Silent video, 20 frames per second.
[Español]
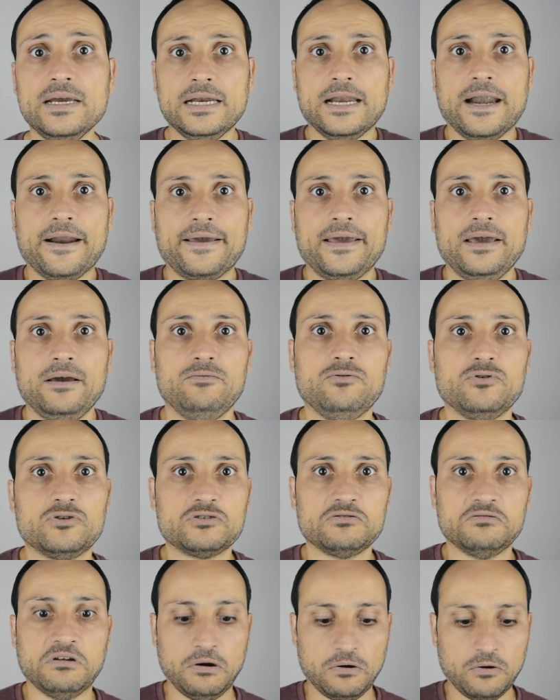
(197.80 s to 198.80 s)
verdad es que
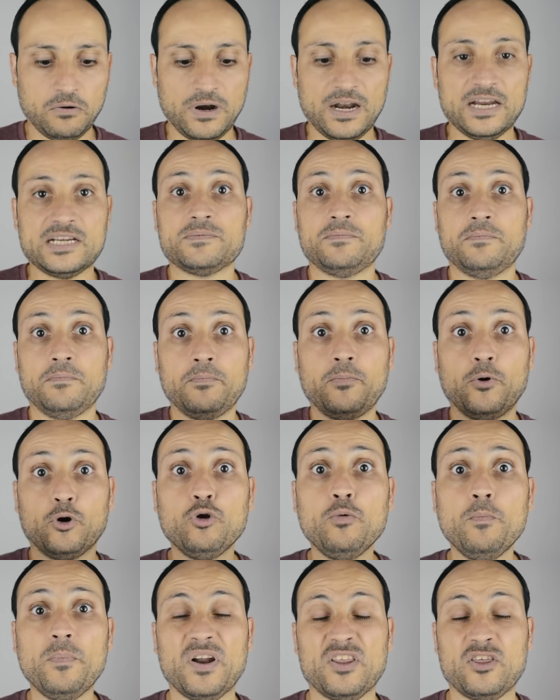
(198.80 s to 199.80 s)
unos auriculares
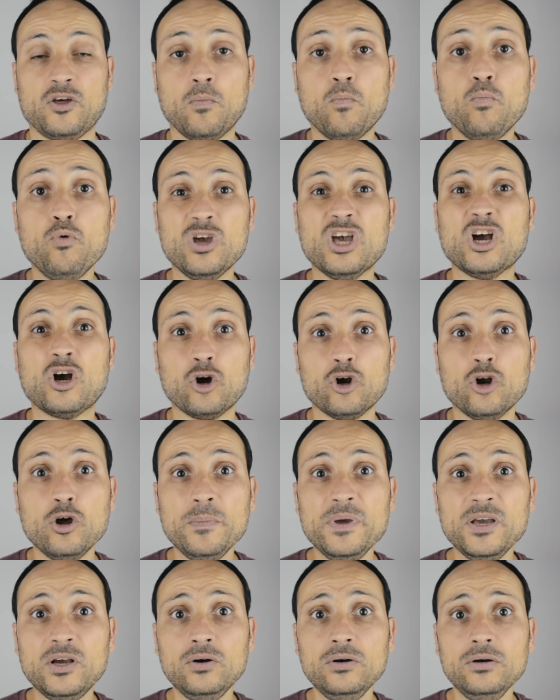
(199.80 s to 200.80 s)
por un precio muy
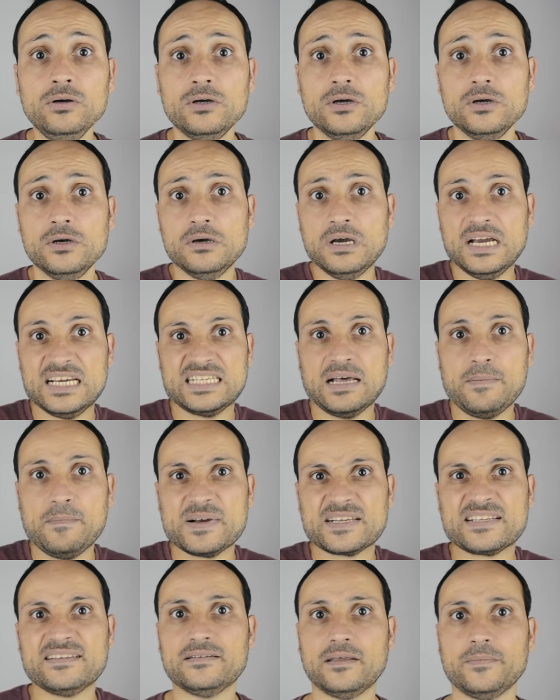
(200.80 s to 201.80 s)
económico están
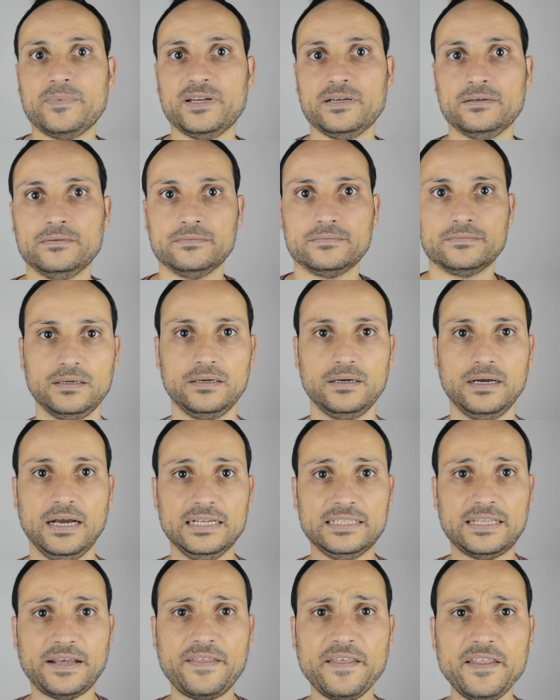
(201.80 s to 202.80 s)
bastante bien.
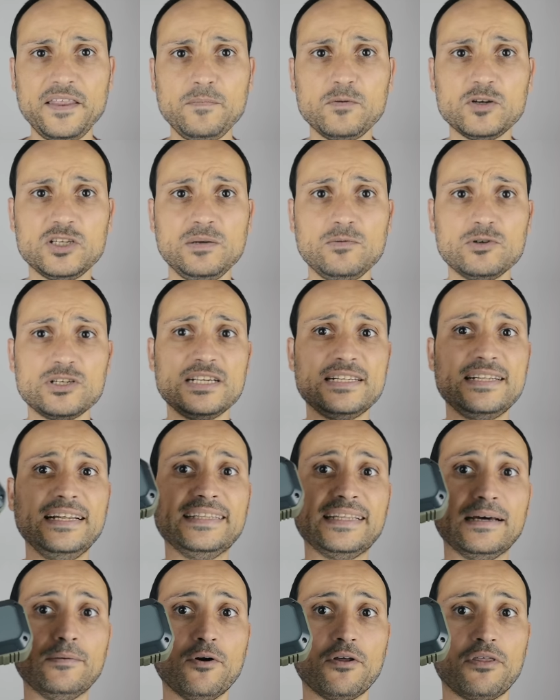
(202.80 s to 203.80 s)
El tercer dispositivo es este
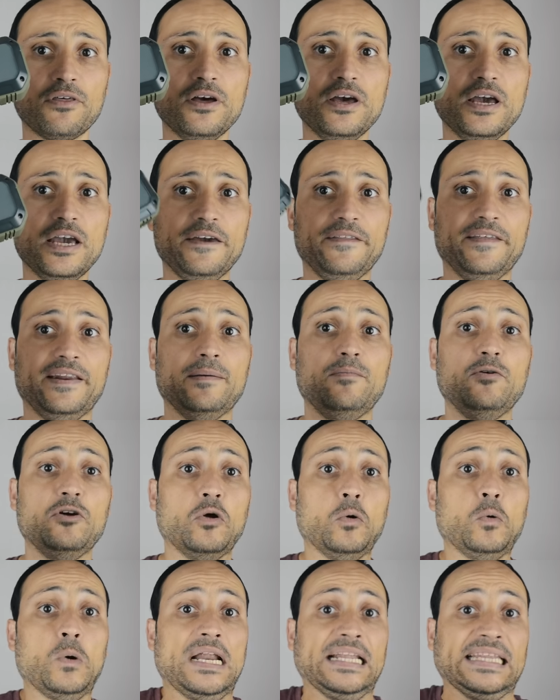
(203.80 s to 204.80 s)
altavoz. Y diré,
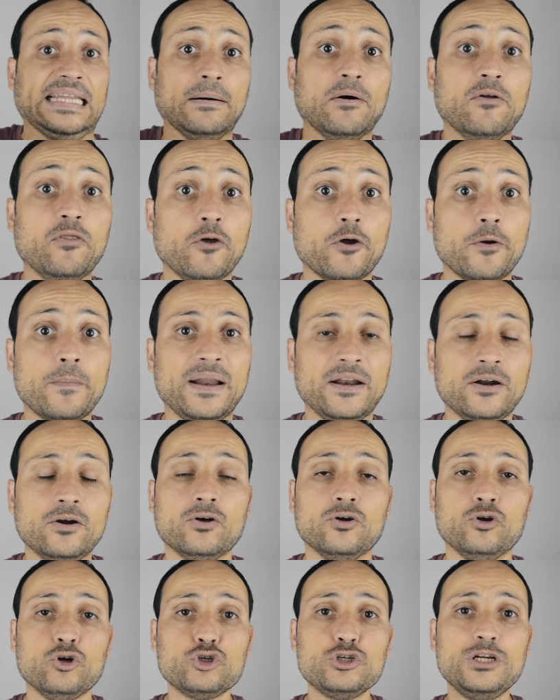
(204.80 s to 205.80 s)
bueno, un altavoz normal. No,
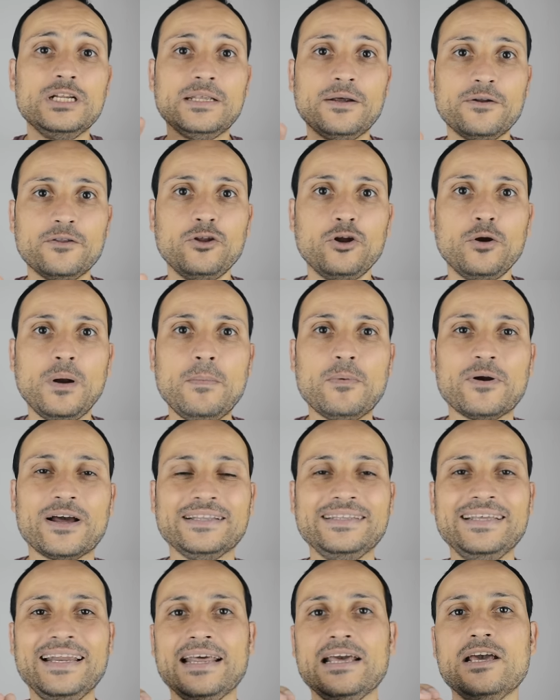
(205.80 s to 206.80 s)
no, no es un altavoz normal
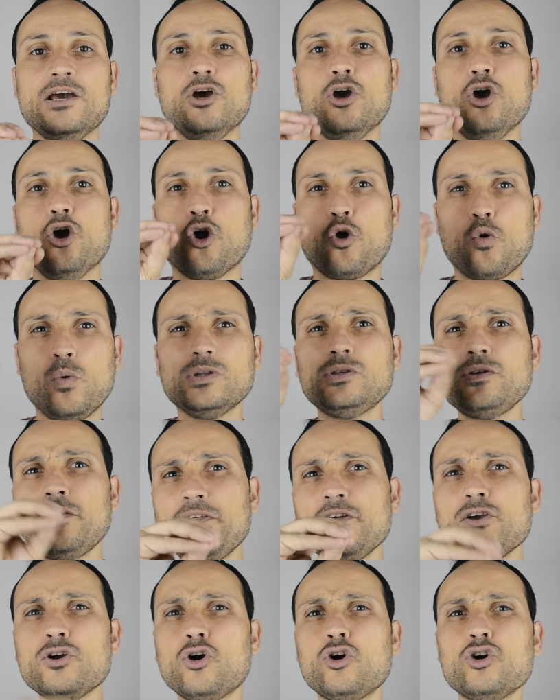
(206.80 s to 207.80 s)
porque tiene cuatro o
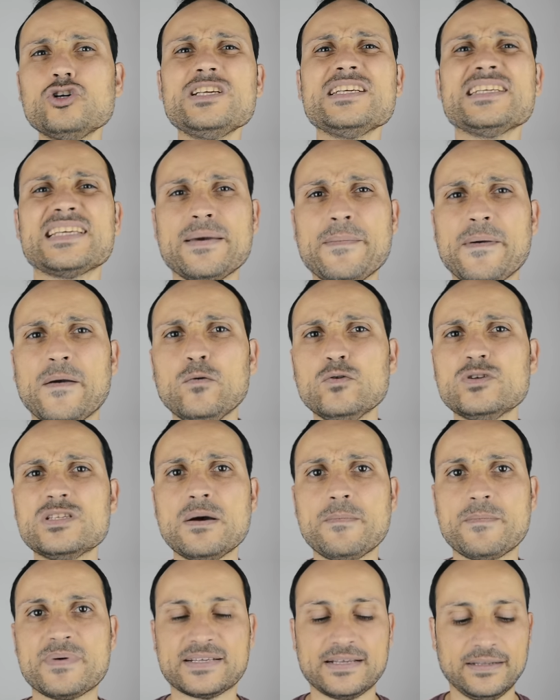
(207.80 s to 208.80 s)
cinco cosas que me
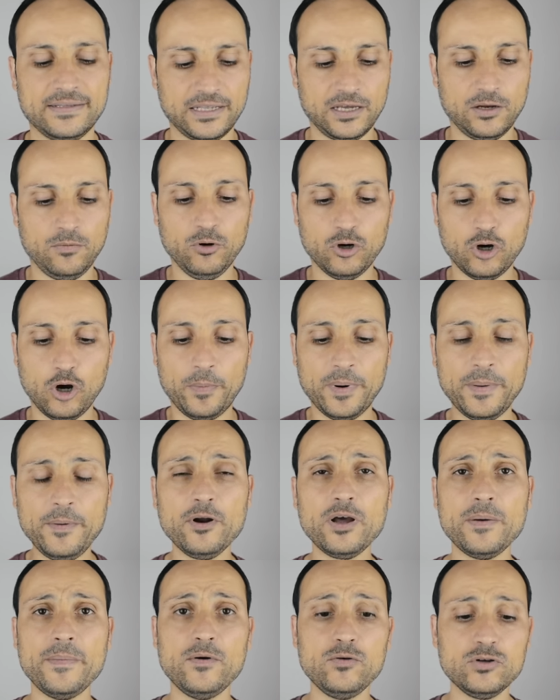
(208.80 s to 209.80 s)
gustan bastante. Bueno, lo
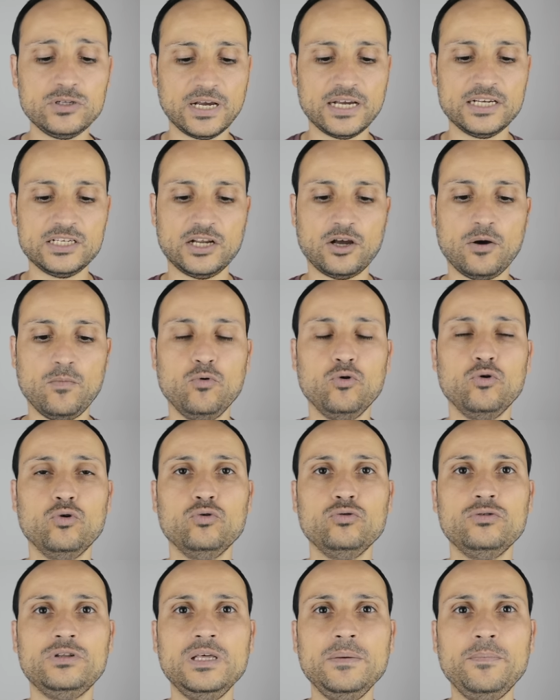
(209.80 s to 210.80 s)
primero que me gusta que es como
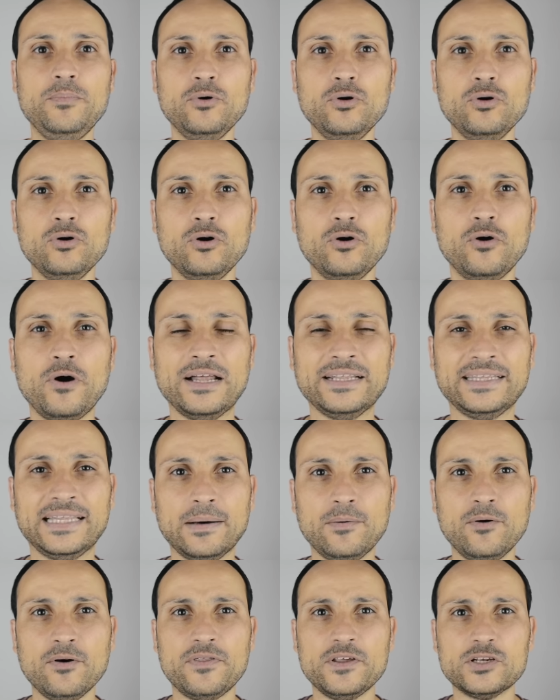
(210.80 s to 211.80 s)
un tipo
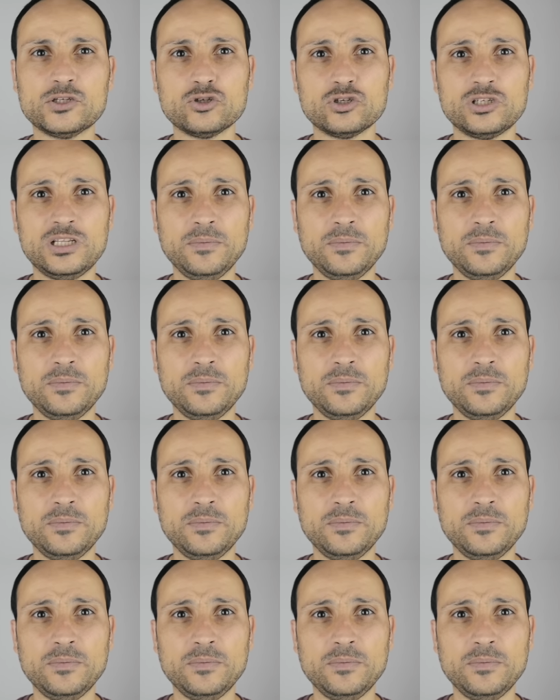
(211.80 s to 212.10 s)
altavoz de estos